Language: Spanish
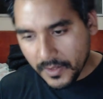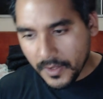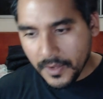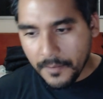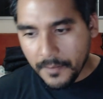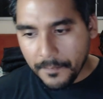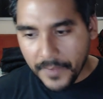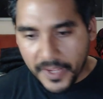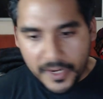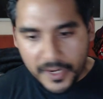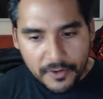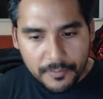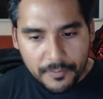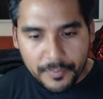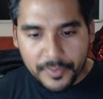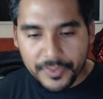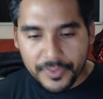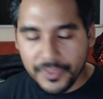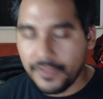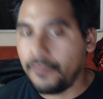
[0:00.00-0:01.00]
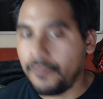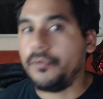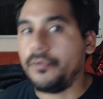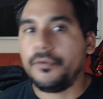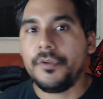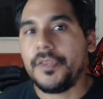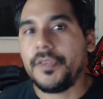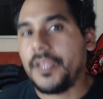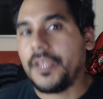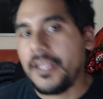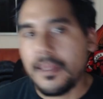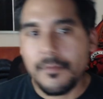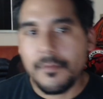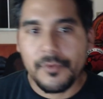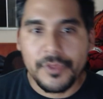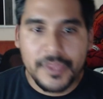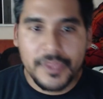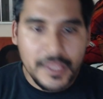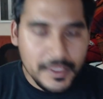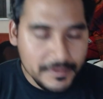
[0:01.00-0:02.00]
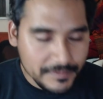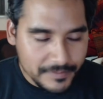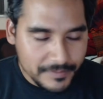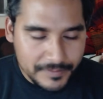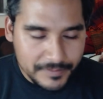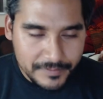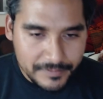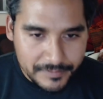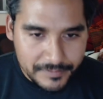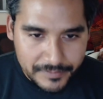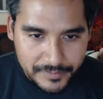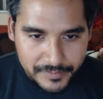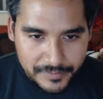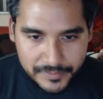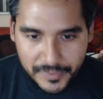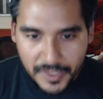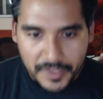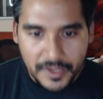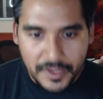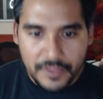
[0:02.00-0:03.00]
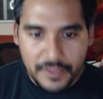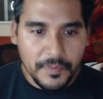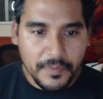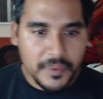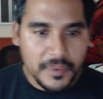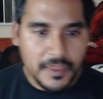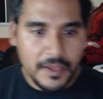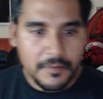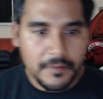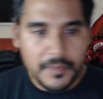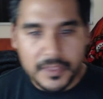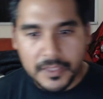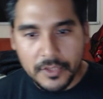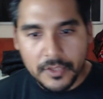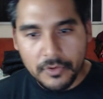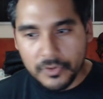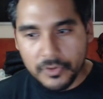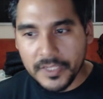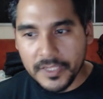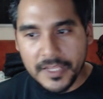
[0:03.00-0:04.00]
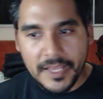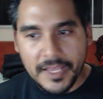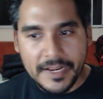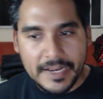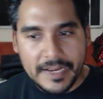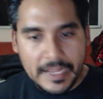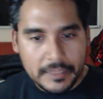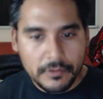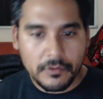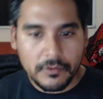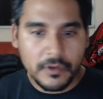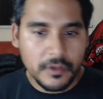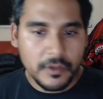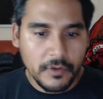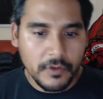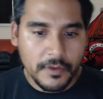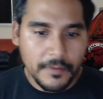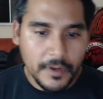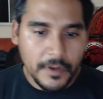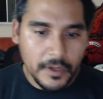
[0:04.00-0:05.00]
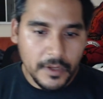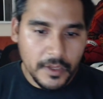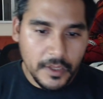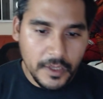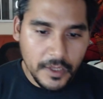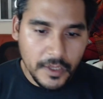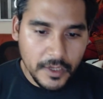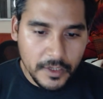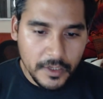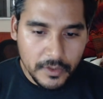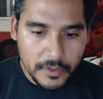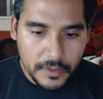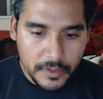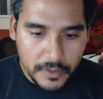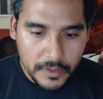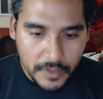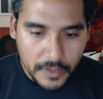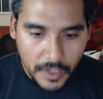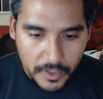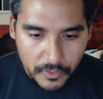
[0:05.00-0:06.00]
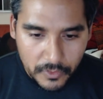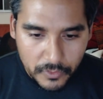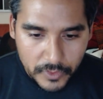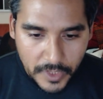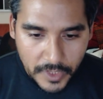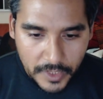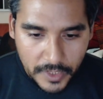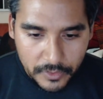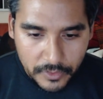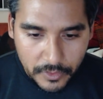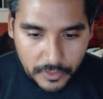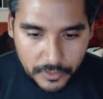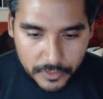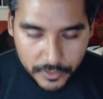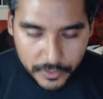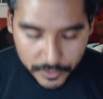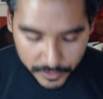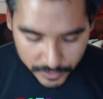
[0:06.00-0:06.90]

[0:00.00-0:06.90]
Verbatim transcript: Pero pues nosotros teníamos especialmente yo tenía rato que no iba al, a algún antro, ¿no?